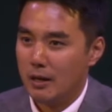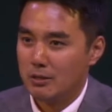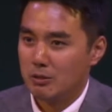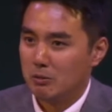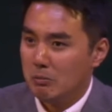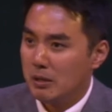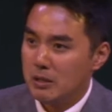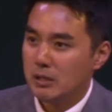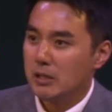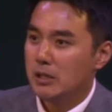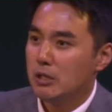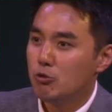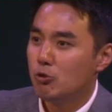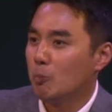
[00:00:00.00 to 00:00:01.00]
정말
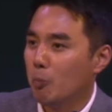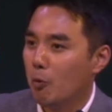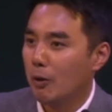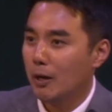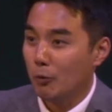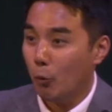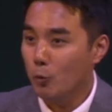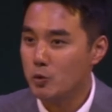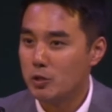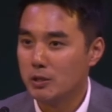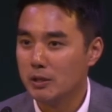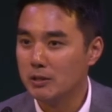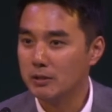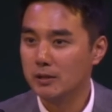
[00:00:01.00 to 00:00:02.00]
신이 축복한
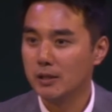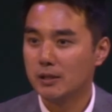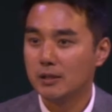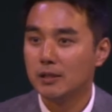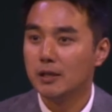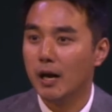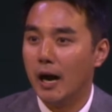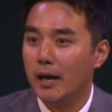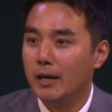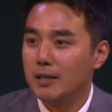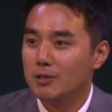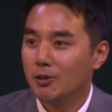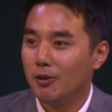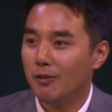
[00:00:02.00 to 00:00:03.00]
온천이 있으니 그
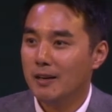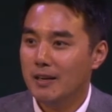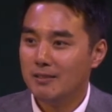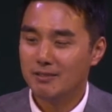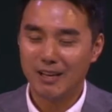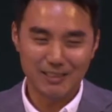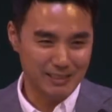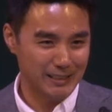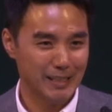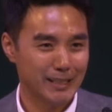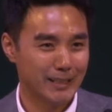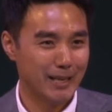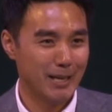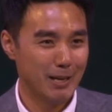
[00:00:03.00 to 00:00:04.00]
안에서
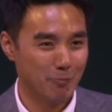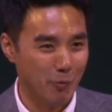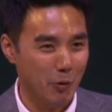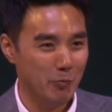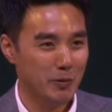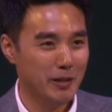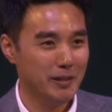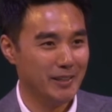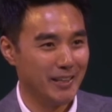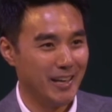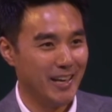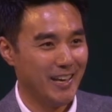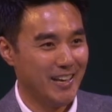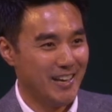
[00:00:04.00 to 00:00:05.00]
따뜻하게 몸을
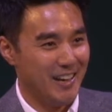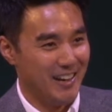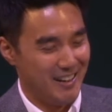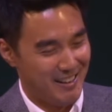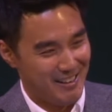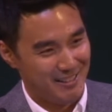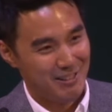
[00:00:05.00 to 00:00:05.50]
이렇게 어,